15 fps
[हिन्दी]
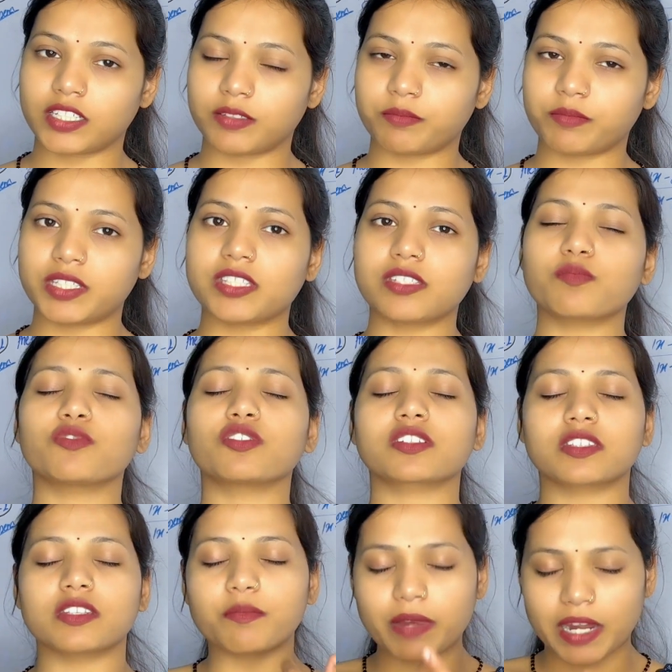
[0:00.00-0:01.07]
मीन्स बोल सकते
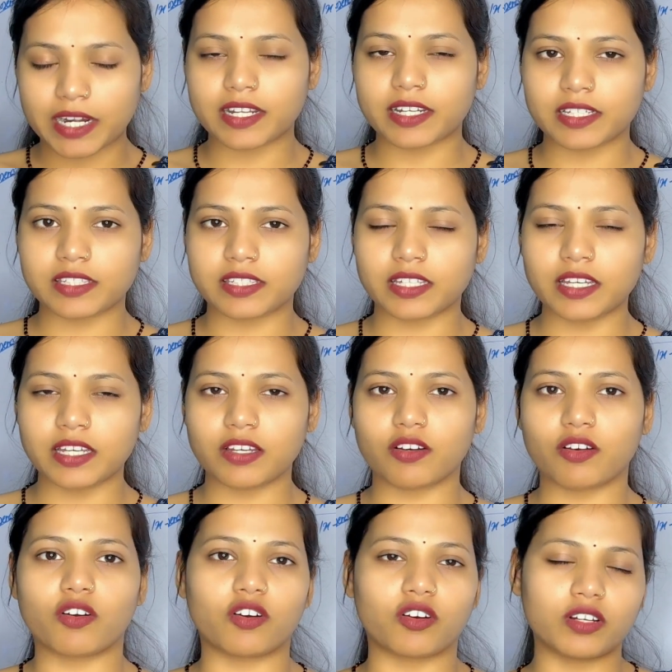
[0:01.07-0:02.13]
मैट्रिक्स है
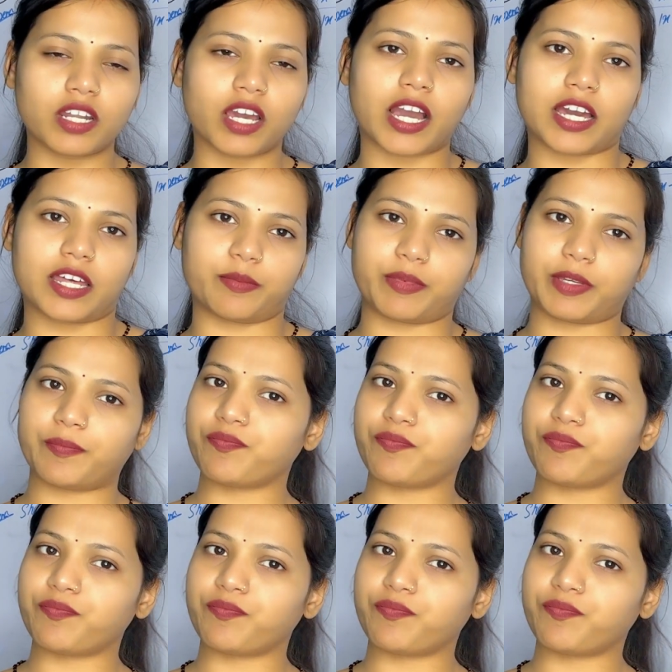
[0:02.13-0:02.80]
ऑन आर पे